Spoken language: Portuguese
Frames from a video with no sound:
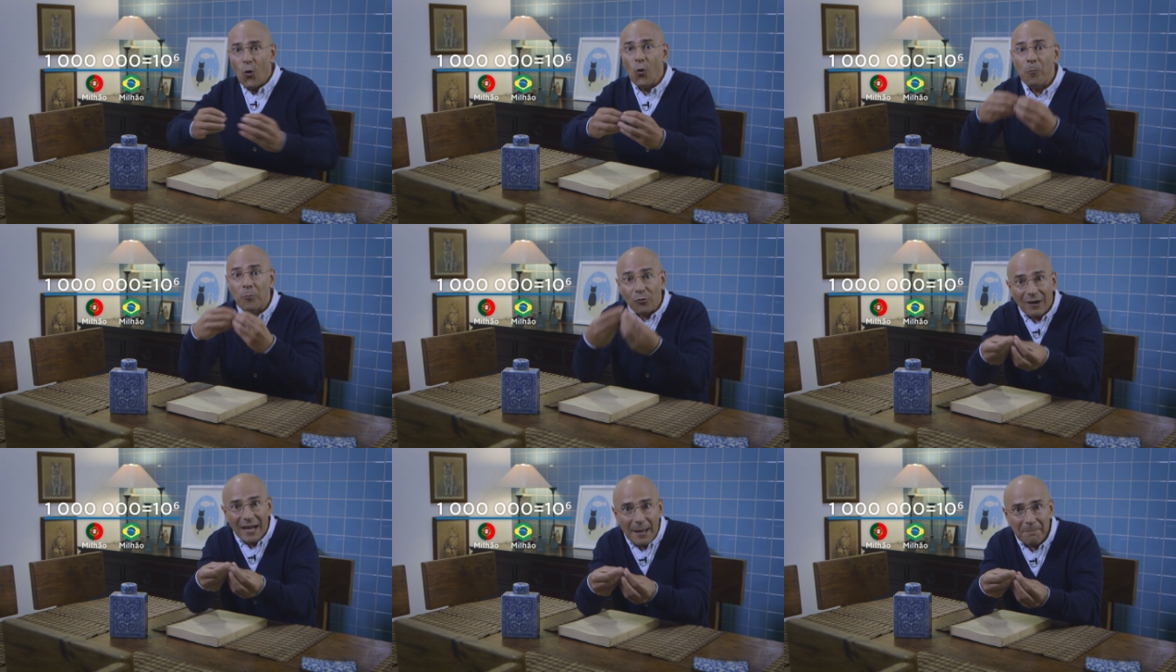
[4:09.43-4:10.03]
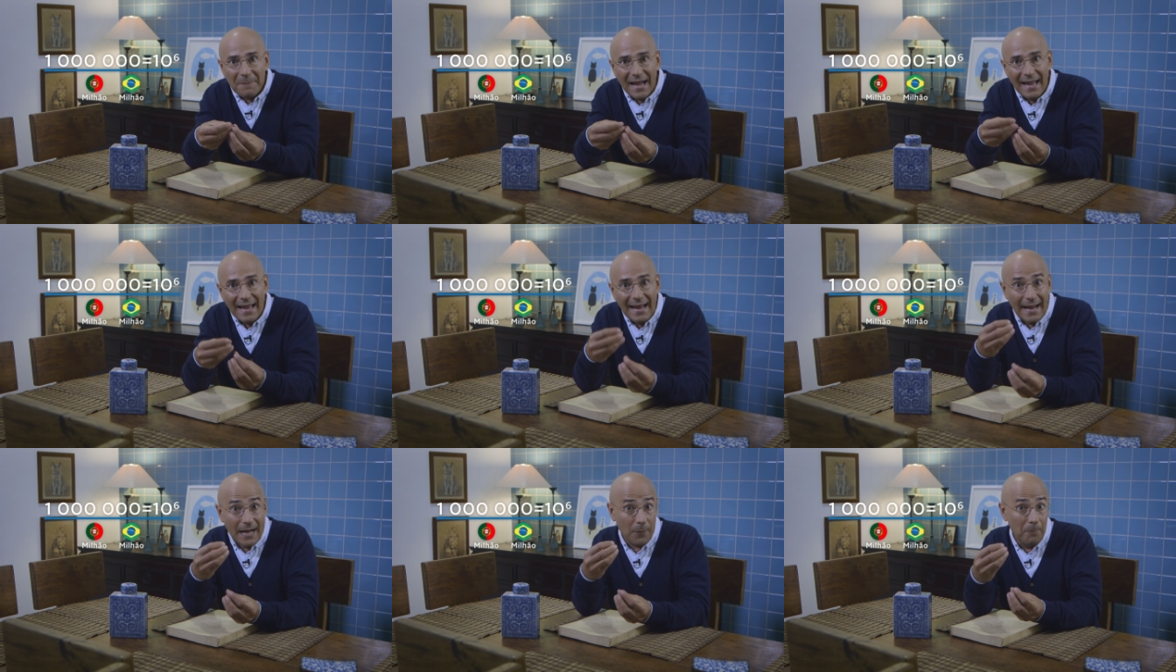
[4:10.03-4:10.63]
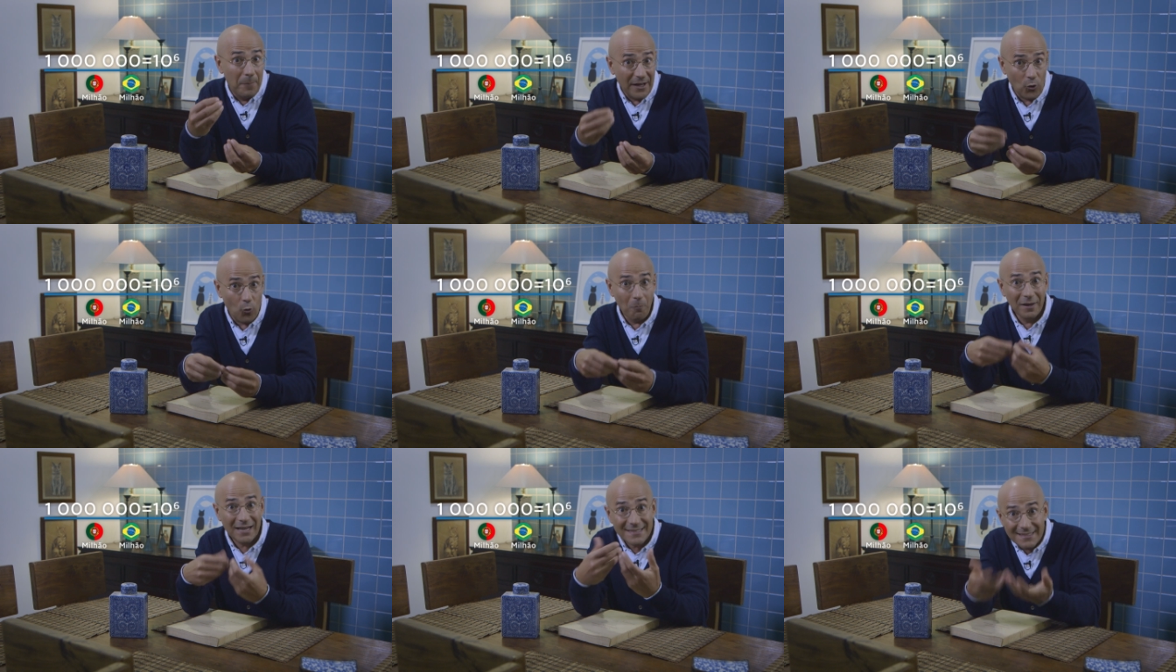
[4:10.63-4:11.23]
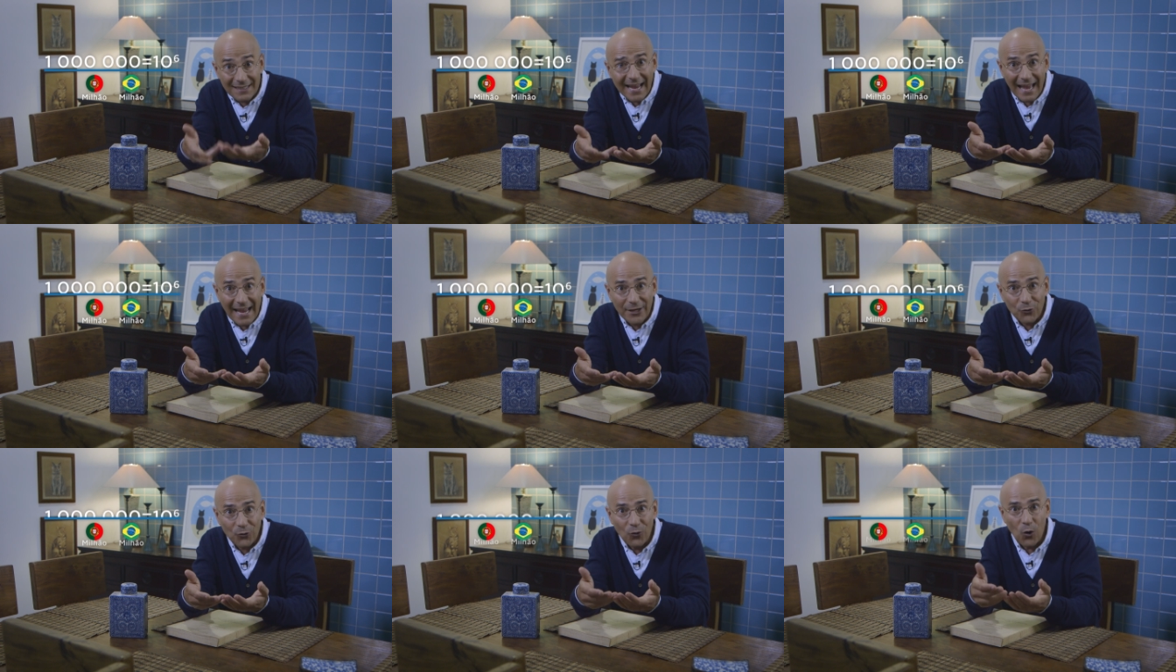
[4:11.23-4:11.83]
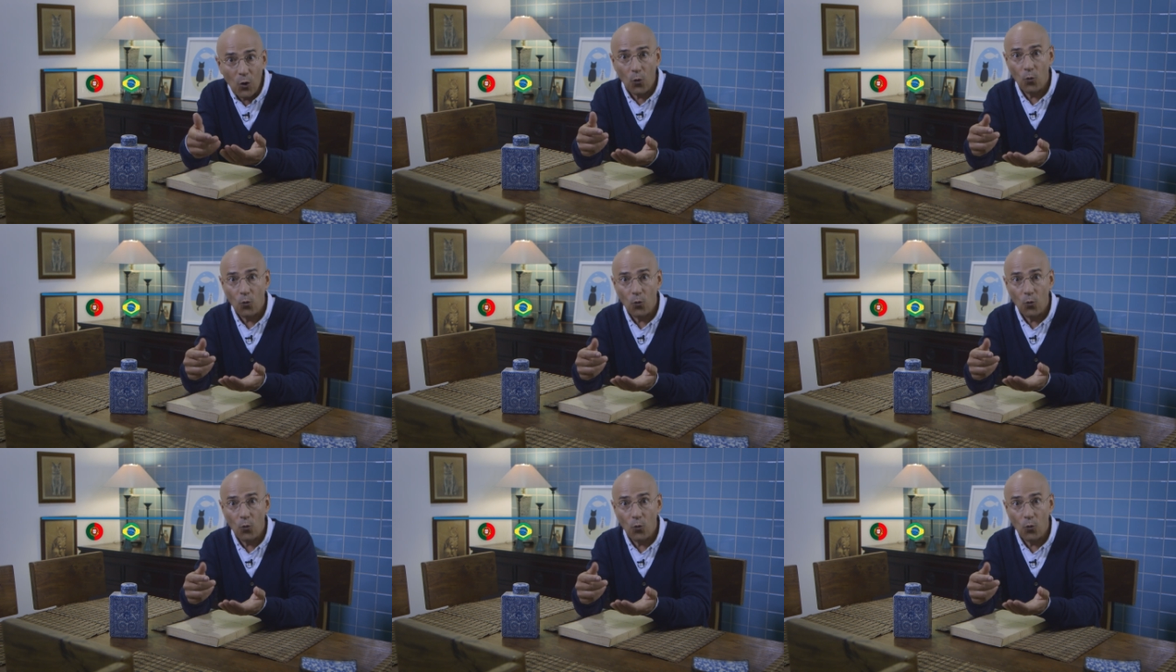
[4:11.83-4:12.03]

O problema é que para um brasileiro,